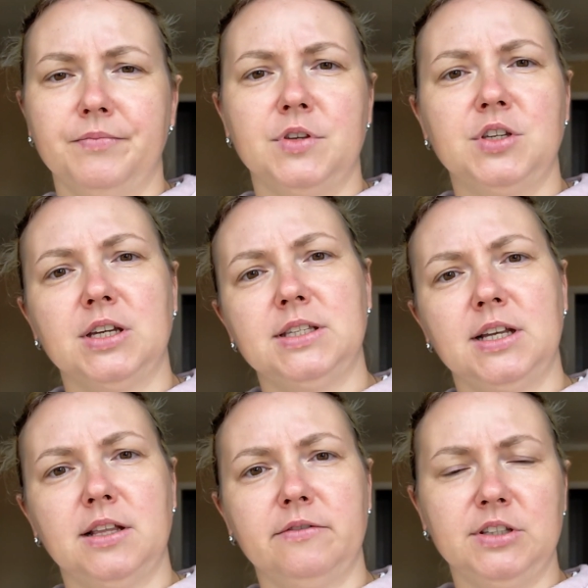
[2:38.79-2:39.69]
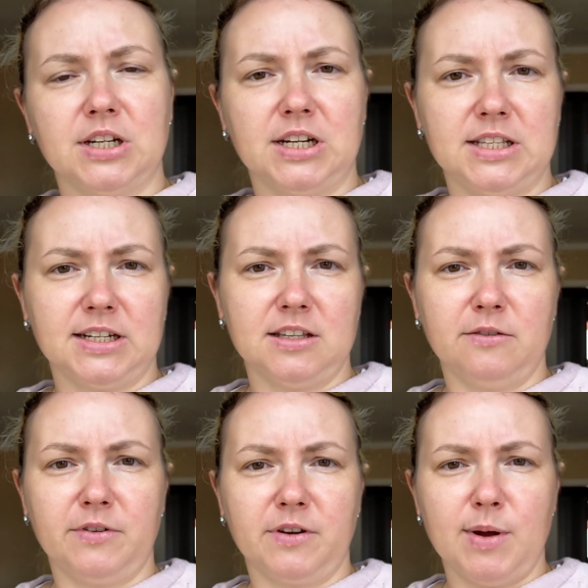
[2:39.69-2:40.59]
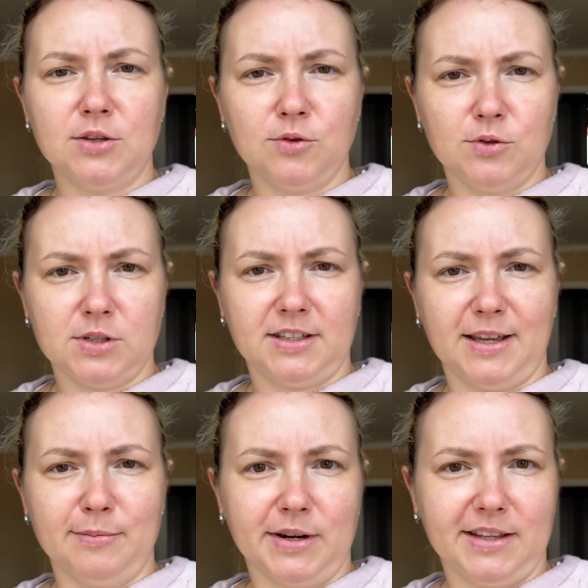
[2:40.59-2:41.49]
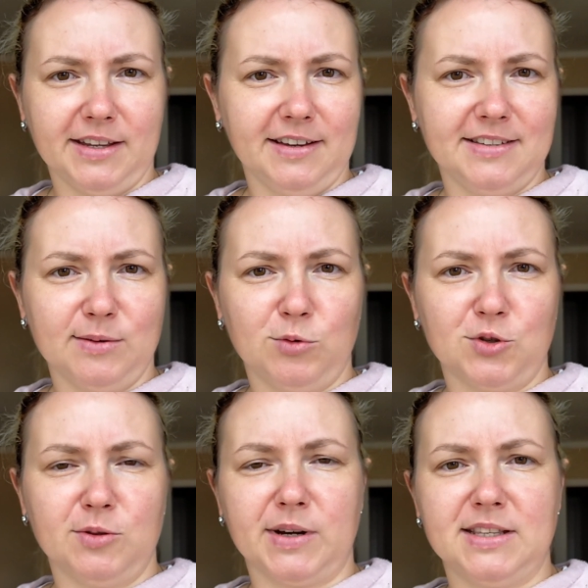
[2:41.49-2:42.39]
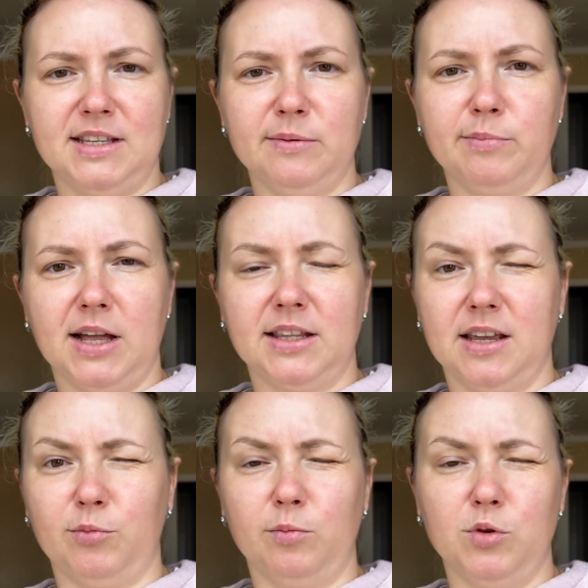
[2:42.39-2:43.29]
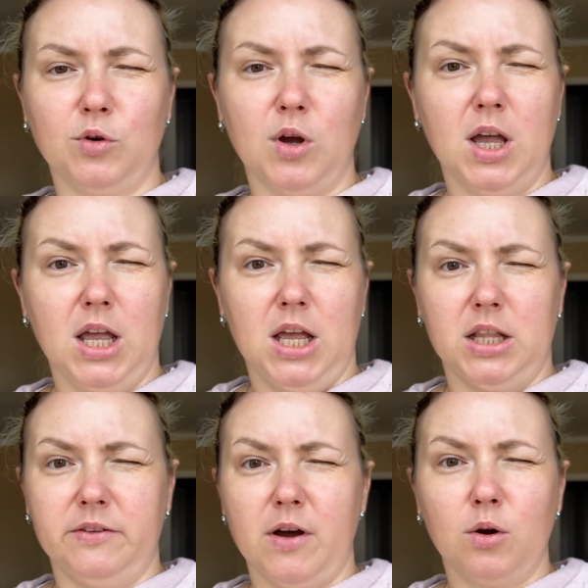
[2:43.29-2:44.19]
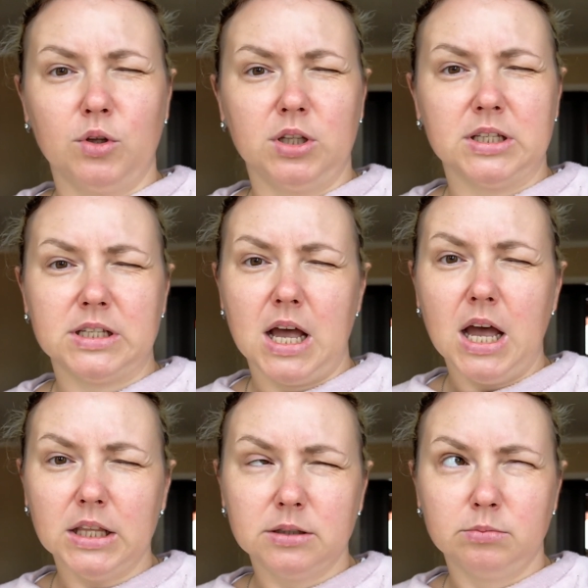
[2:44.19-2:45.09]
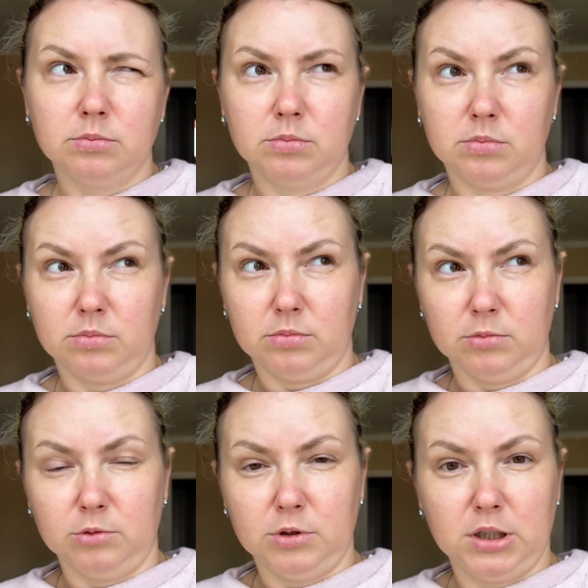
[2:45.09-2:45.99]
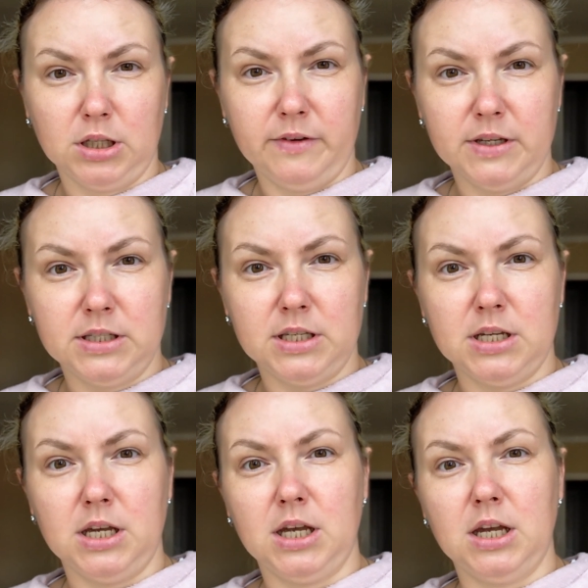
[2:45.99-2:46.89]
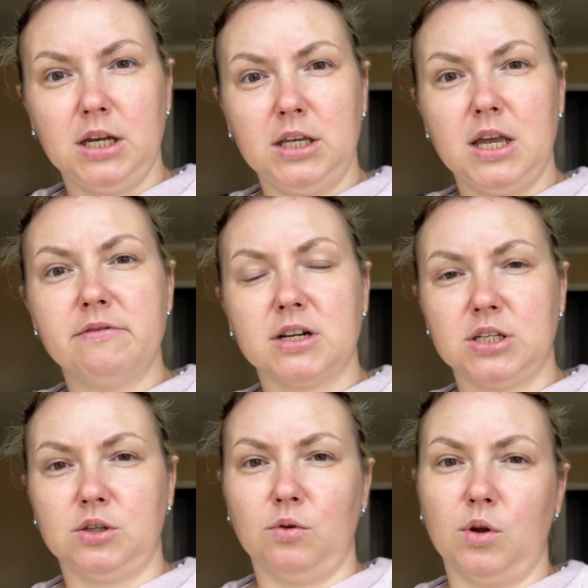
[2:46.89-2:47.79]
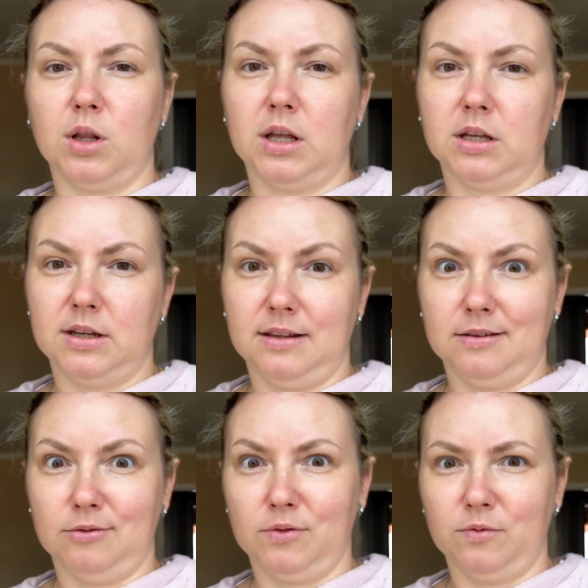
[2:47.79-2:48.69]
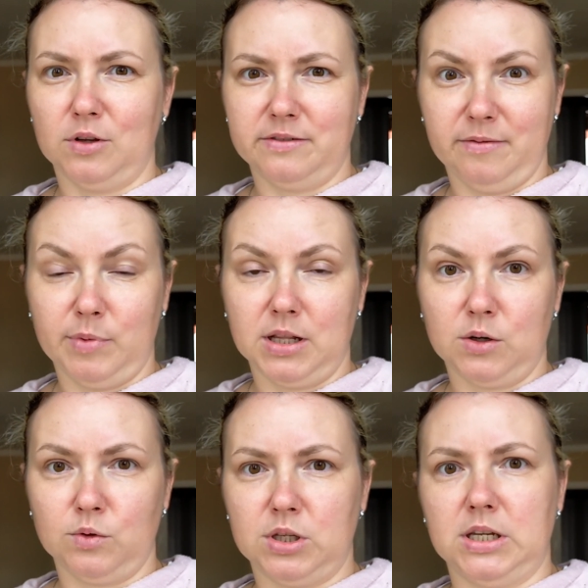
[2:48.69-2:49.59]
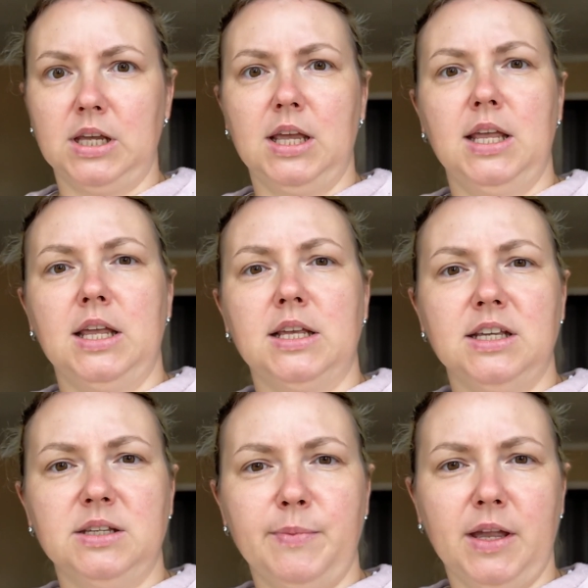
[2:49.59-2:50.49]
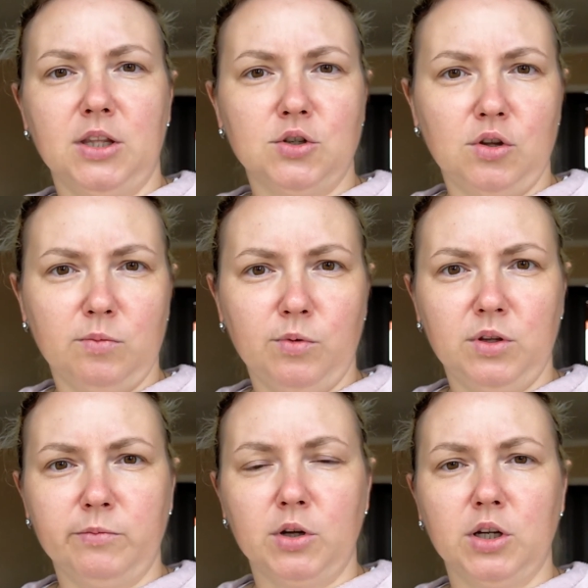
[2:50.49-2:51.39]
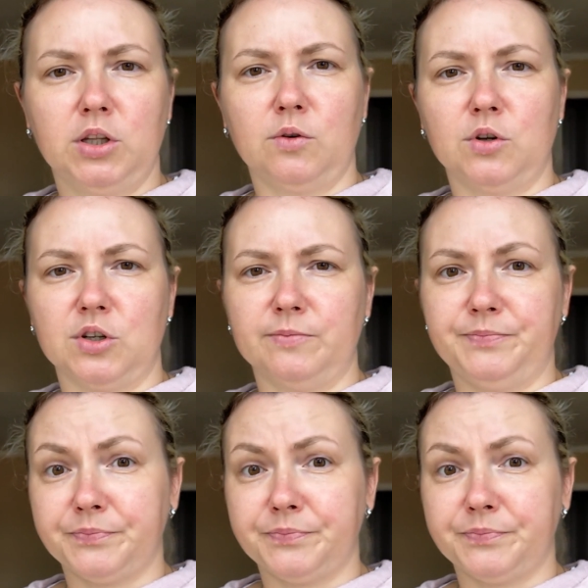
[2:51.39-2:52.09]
Сейчас села в интернет искать информацию за это МРТ, где можно пройти платно. Я помню, два года назад ну, где-то 200 евро стоило это удовольствие в Беларуси. Здесь понятно, что это будет намного дороже.